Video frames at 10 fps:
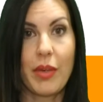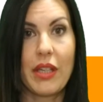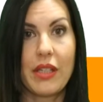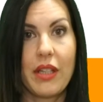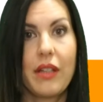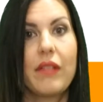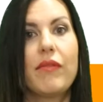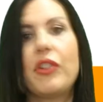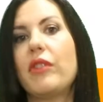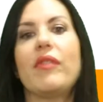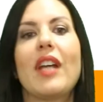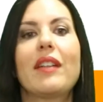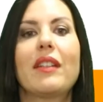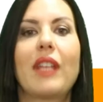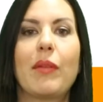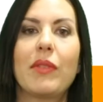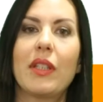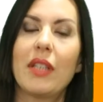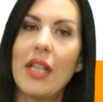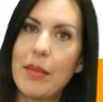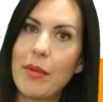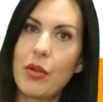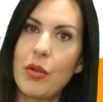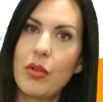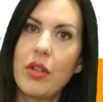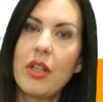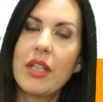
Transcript: imprese vanno inviate tramite Telemaco,